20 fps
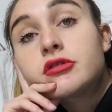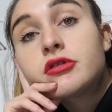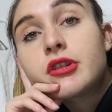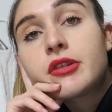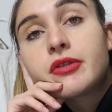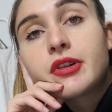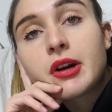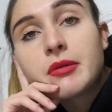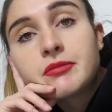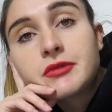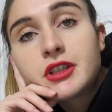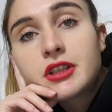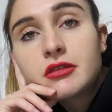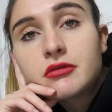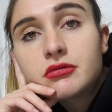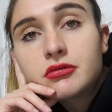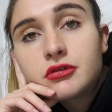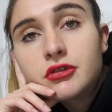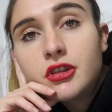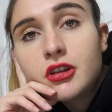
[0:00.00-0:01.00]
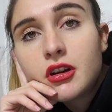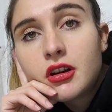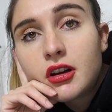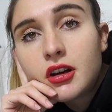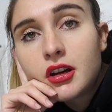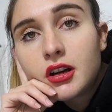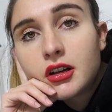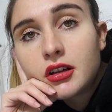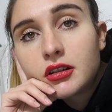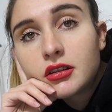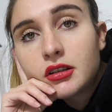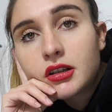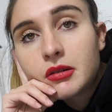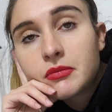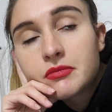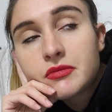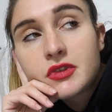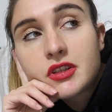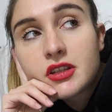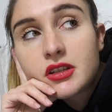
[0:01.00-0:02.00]
Je vais faire un petit goût de gueule là.
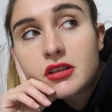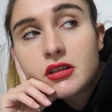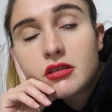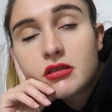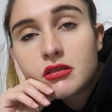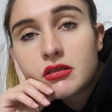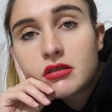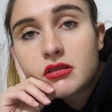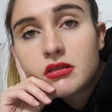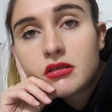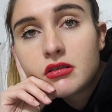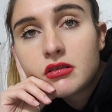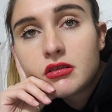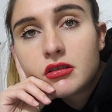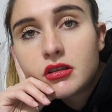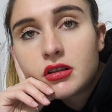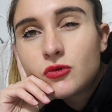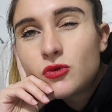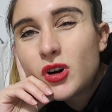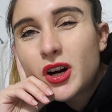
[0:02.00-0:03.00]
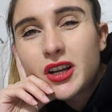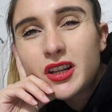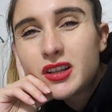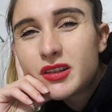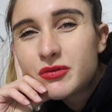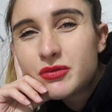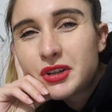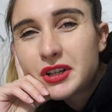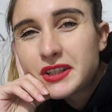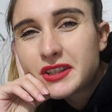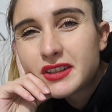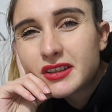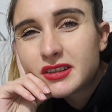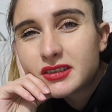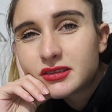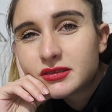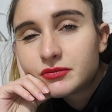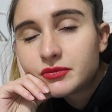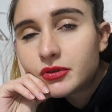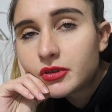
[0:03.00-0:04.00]
Un petit. Euh, Ouais, les
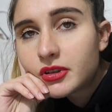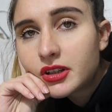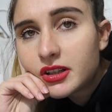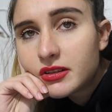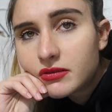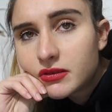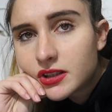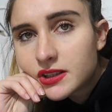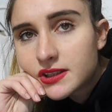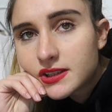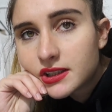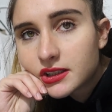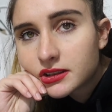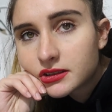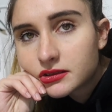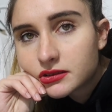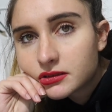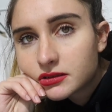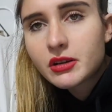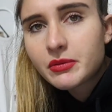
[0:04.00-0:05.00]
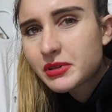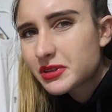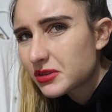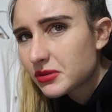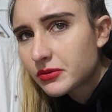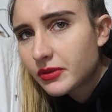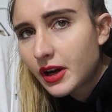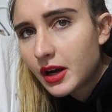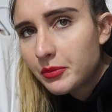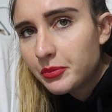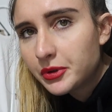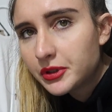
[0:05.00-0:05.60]
voisins. Pourquoi les voisins J'ai l'impression de faire un